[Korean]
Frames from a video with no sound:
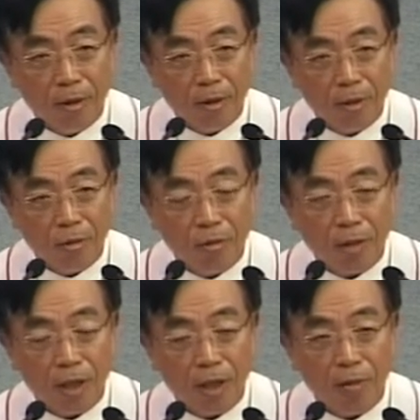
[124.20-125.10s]
또
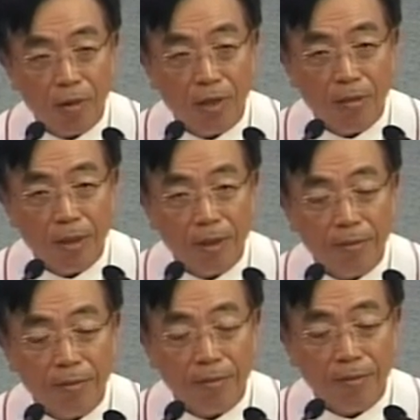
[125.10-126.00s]
축사를 하기도
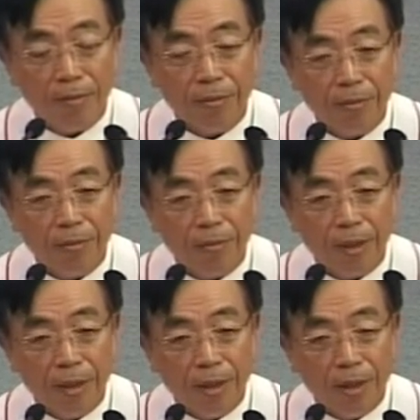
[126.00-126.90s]
하지만은
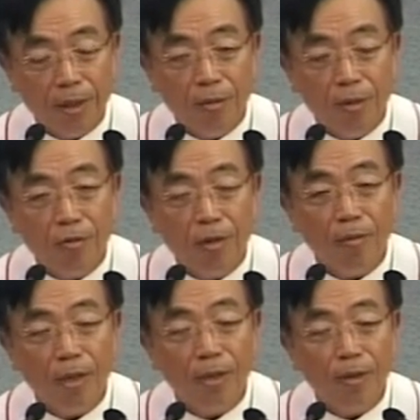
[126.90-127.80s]
지금 이
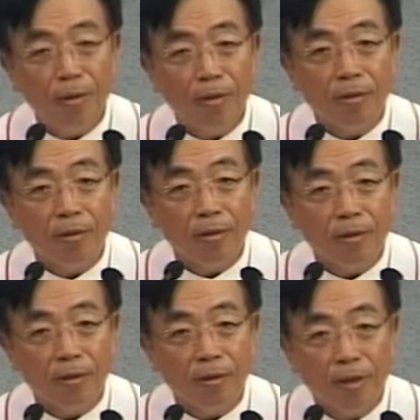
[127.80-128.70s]
순간만큼은
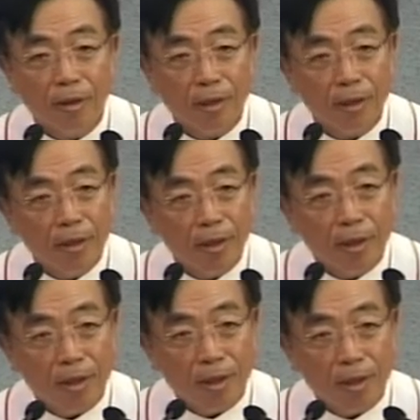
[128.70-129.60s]

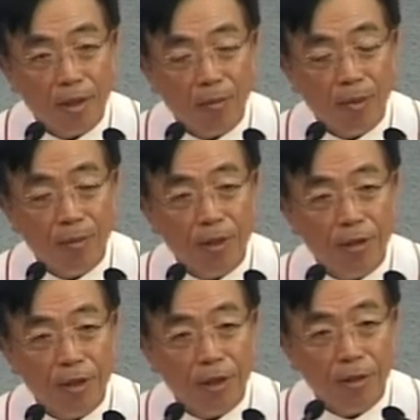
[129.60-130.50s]
자신의 몸이
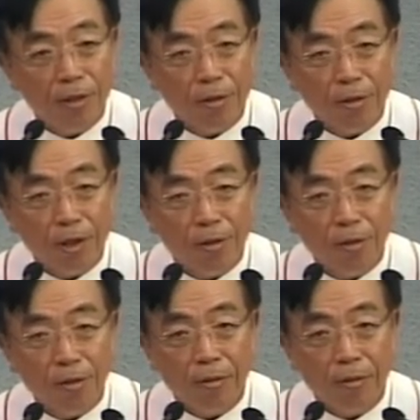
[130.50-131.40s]
그렇게 찢어져야
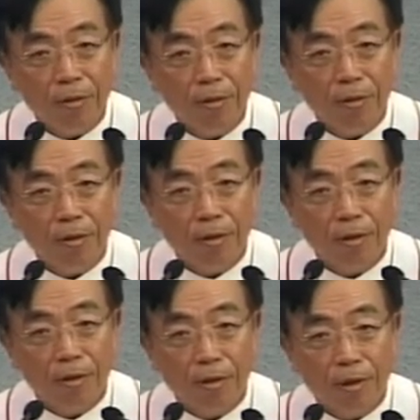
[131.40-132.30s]
되고
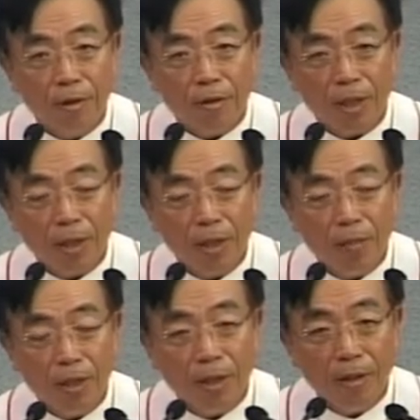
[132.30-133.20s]
또 자신의
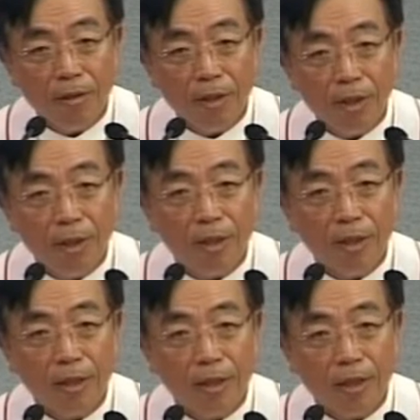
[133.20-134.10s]
피가 그렇게
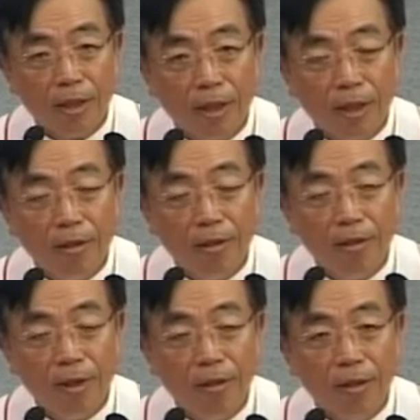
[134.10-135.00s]
다
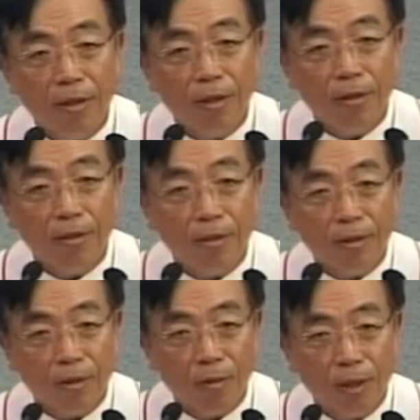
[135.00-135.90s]
흘려져야 되는 그런
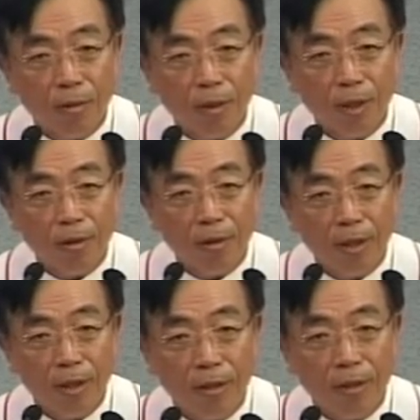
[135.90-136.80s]
정황 속에 있는데